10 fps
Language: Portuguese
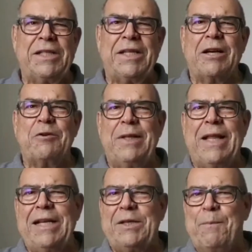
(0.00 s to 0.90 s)
já com
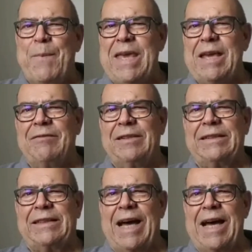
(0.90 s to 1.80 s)
idade bem
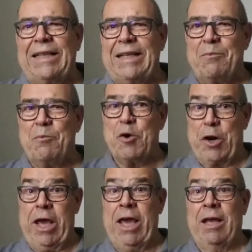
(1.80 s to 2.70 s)
avançada,
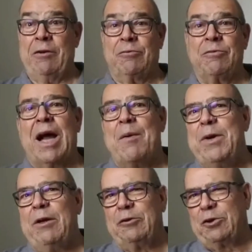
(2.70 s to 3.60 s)
moreno, com
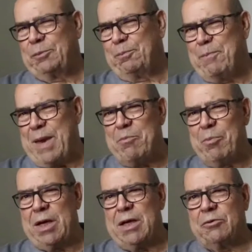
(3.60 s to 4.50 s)
cabelos bem
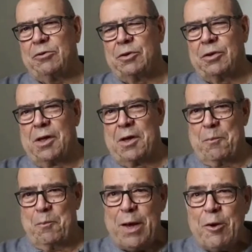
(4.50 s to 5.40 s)
brancos,
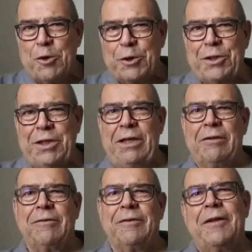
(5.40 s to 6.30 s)
bem gordinho.